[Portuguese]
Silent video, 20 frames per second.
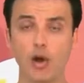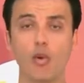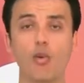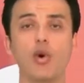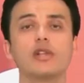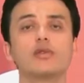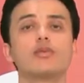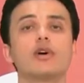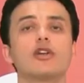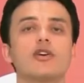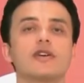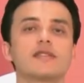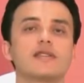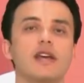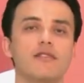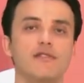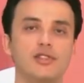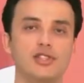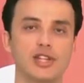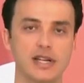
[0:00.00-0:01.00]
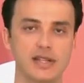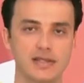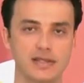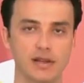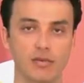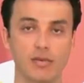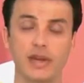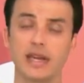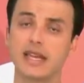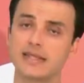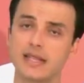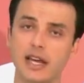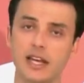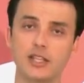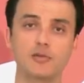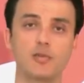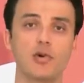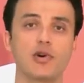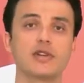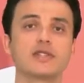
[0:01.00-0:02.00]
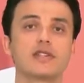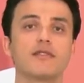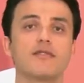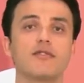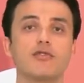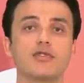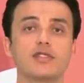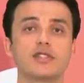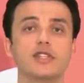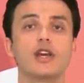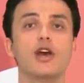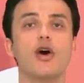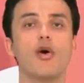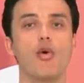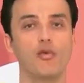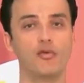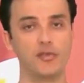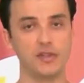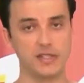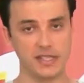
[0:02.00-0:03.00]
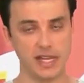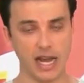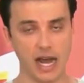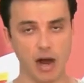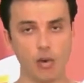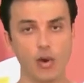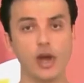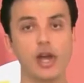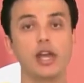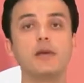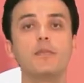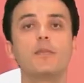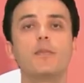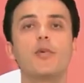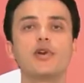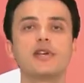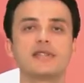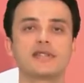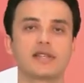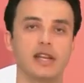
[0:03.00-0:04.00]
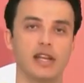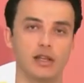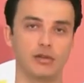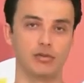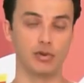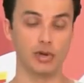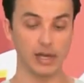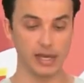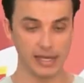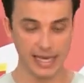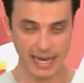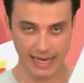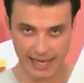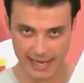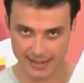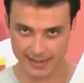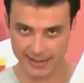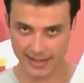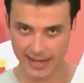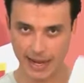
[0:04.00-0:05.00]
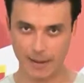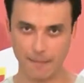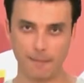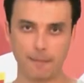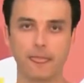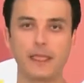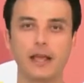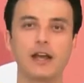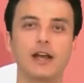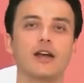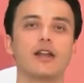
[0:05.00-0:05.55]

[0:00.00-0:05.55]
quanto à nossa reivindicação e que essa resposta fosse oficial e por escrito. E aqui está.